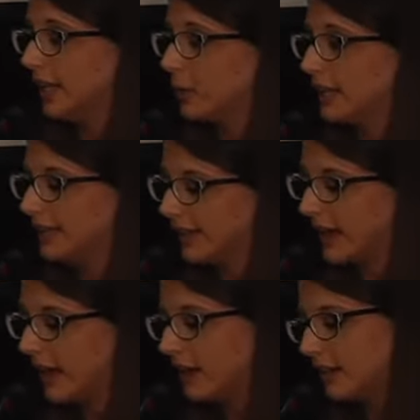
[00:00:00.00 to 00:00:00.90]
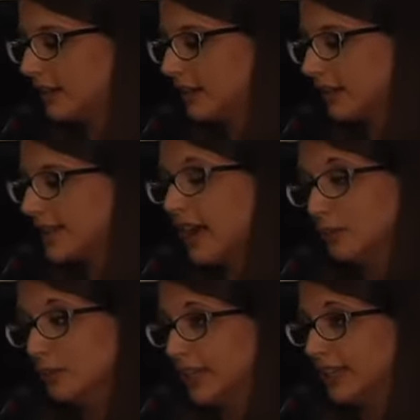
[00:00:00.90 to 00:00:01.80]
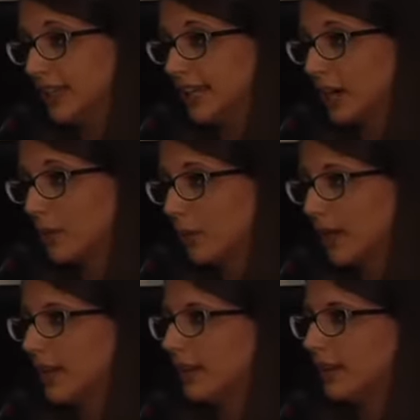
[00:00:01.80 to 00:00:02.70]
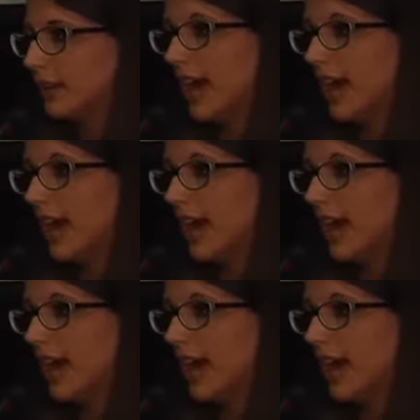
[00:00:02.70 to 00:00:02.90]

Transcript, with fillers: le qualità eh, salubri delle acque eh,